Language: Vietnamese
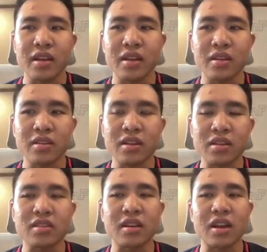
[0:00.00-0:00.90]
nó thực
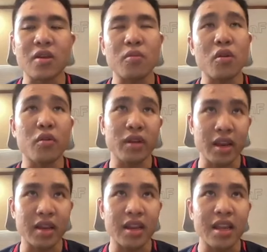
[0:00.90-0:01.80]
sự là không có ổn
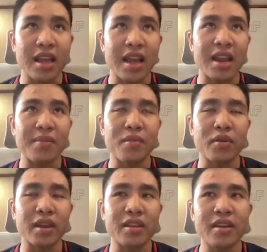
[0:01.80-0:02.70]
định hay là một
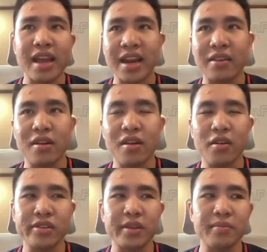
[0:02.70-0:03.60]
cái dự án nào đó
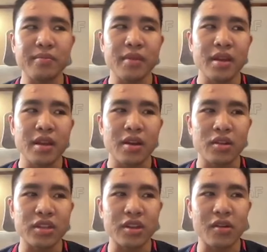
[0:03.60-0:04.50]
họ chỉ họ
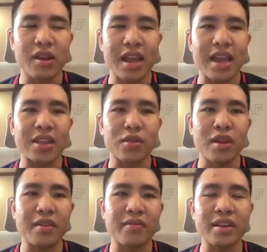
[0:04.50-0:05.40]
chỉ nói là à tôi
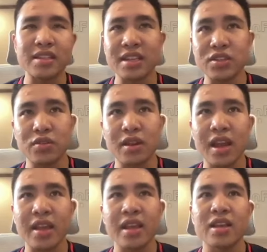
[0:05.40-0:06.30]
làm về
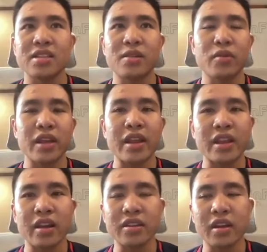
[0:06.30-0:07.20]
decentralized xong rồi cái
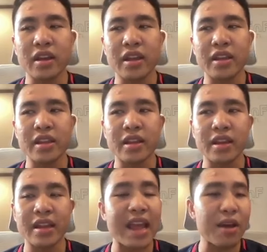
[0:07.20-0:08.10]
ở trên cái à,
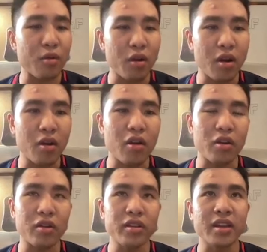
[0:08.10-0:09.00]
cái DAO của họ họ
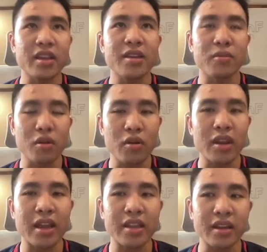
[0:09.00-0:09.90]
có những cái dòng
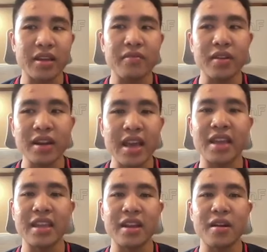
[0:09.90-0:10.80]
code hay những cái vấn đề
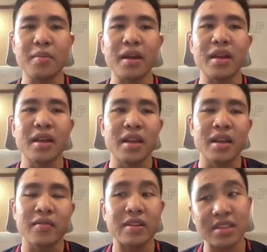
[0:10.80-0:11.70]
gì đó mà
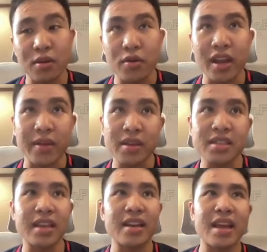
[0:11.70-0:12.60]
về sau này mới
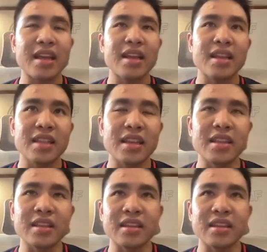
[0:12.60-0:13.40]
xảy ra thì